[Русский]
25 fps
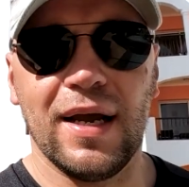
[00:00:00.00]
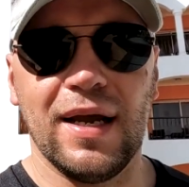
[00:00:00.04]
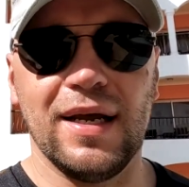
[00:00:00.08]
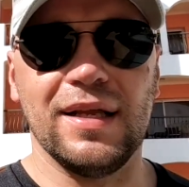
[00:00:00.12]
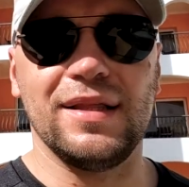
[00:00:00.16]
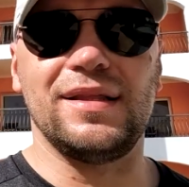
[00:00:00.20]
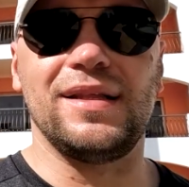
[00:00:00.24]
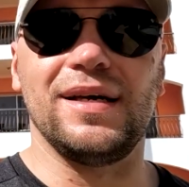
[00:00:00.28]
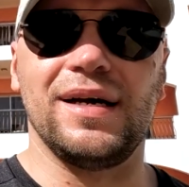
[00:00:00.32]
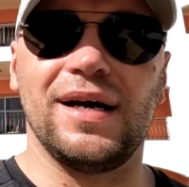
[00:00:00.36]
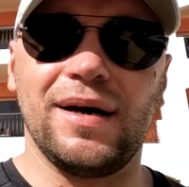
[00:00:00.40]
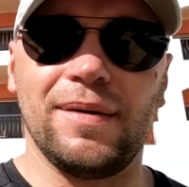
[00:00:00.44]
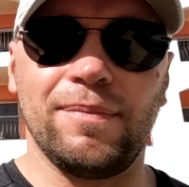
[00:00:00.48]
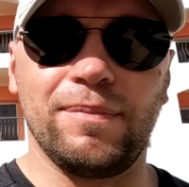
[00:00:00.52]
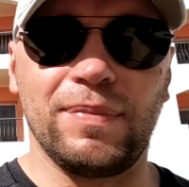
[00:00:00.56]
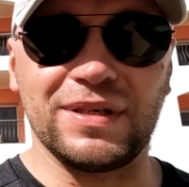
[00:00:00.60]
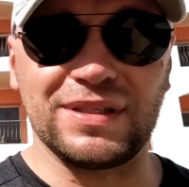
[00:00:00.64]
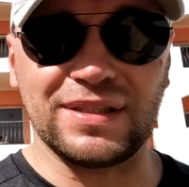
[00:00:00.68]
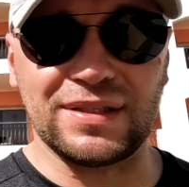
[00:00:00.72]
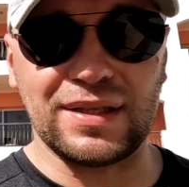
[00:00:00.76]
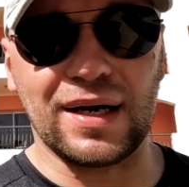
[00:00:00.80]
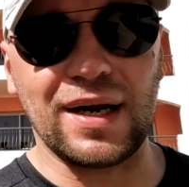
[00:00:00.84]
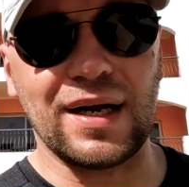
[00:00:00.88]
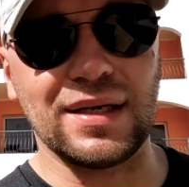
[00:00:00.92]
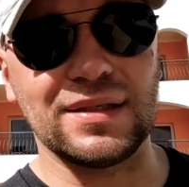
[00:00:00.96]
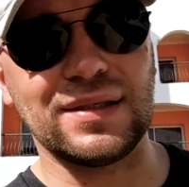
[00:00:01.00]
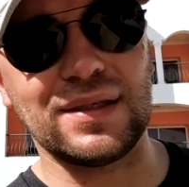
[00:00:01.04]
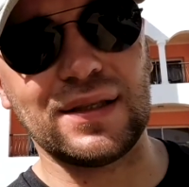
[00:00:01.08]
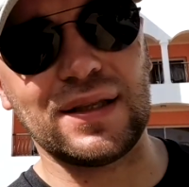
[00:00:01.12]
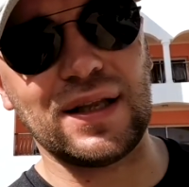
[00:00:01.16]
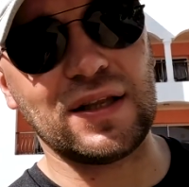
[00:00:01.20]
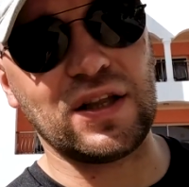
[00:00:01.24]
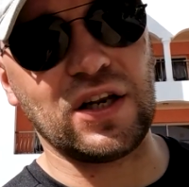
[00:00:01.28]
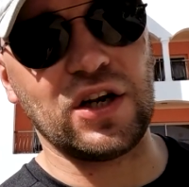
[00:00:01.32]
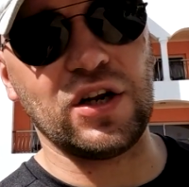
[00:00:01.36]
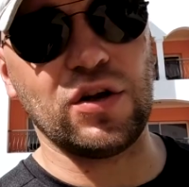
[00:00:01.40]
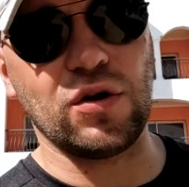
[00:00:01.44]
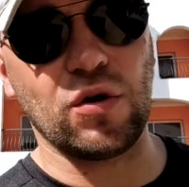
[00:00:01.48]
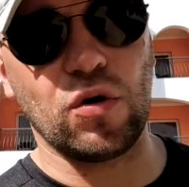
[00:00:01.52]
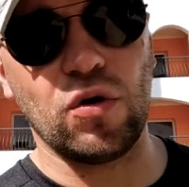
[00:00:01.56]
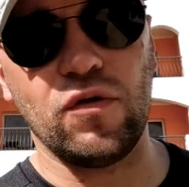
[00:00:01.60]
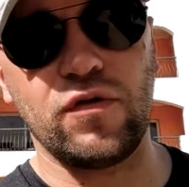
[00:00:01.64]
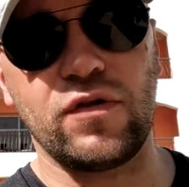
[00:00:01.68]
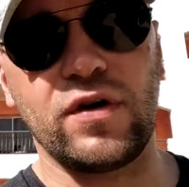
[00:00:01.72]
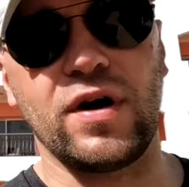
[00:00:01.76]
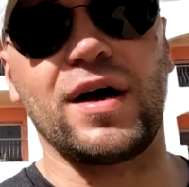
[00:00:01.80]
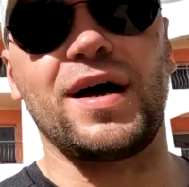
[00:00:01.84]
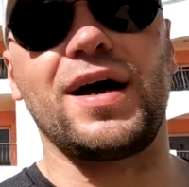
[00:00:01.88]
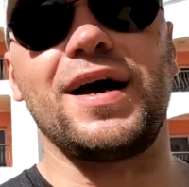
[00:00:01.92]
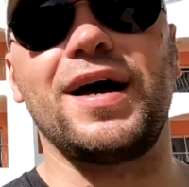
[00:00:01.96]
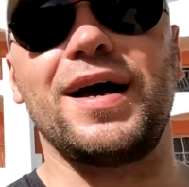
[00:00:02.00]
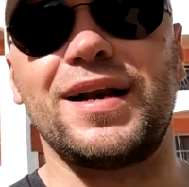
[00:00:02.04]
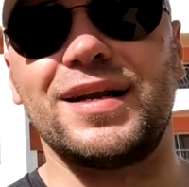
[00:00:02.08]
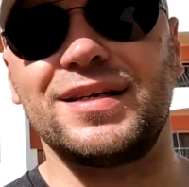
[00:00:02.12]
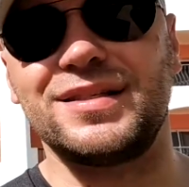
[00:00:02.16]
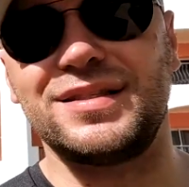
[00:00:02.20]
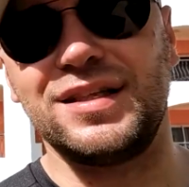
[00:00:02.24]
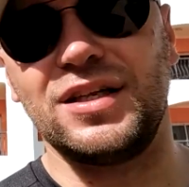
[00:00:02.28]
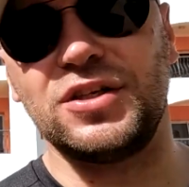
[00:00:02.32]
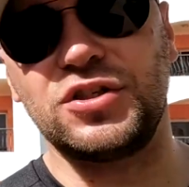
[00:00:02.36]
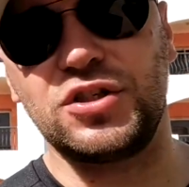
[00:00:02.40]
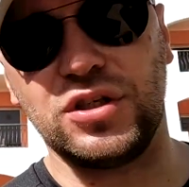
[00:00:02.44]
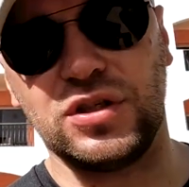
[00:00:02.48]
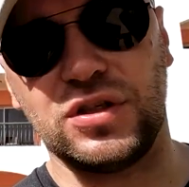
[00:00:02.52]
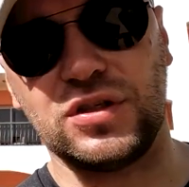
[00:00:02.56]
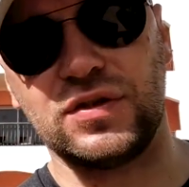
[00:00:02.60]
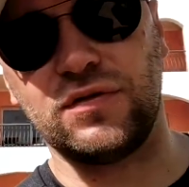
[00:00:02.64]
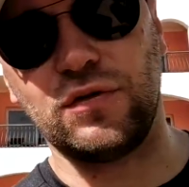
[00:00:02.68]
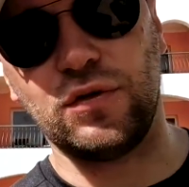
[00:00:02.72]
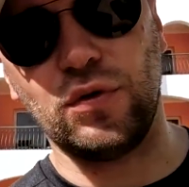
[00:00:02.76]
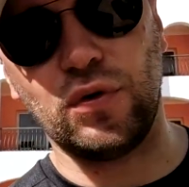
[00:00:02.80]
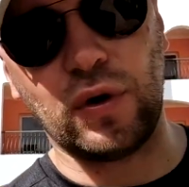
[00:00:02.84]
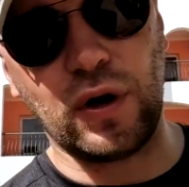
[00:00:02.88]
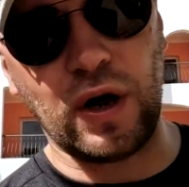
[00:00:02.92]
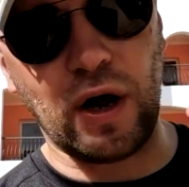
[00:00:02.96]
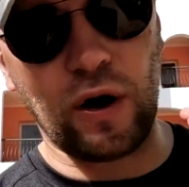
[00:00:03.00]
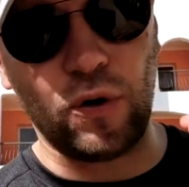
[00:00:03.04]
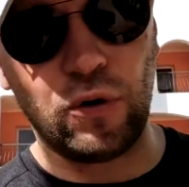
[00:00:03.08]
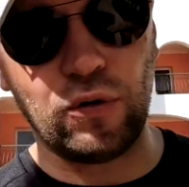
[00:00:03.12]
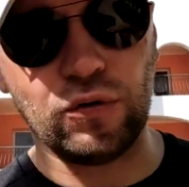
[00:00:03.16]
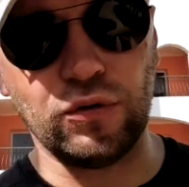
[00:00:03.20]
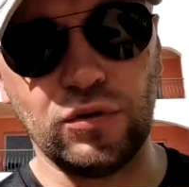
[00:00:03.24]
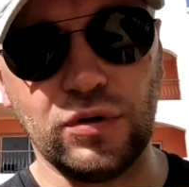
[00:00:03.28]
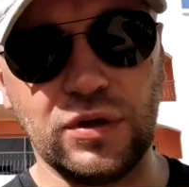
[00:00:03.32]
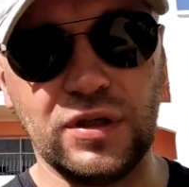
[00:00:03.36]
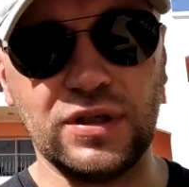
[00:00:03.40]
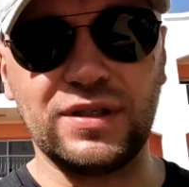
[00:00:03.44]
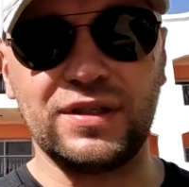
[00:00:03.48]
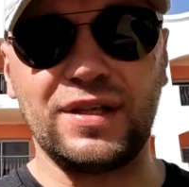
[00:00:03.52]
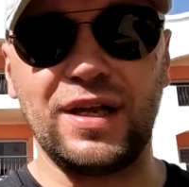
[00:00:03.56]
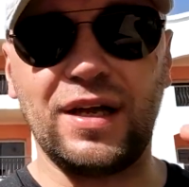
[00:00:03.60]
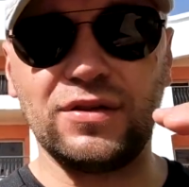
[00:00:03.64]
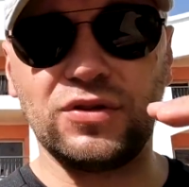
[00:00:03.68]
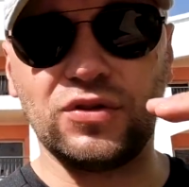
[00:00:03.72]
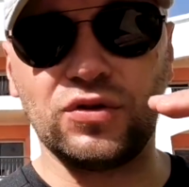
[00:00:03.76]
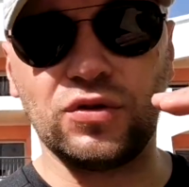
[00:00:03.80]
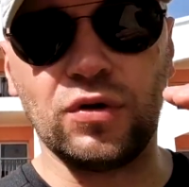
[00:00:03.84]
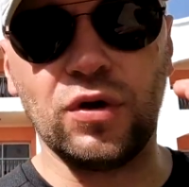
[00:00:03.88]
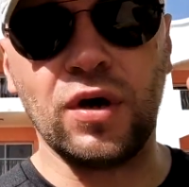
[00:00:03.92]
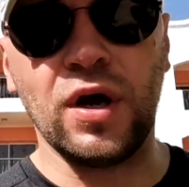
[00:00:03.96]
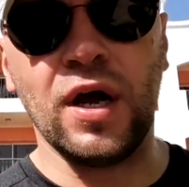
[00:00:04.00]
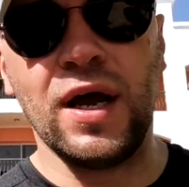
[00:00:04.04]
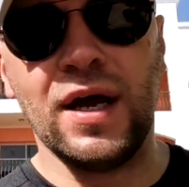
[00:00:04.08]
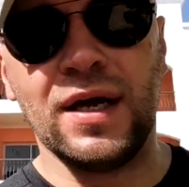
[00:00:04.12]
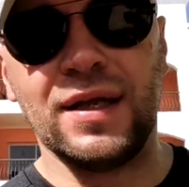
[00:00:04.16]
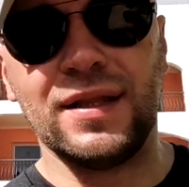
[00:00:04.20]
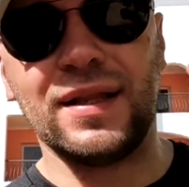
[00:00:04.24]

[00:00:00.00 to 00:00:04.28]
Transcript: это постараться на тренировках разложить свою коронную дистанцию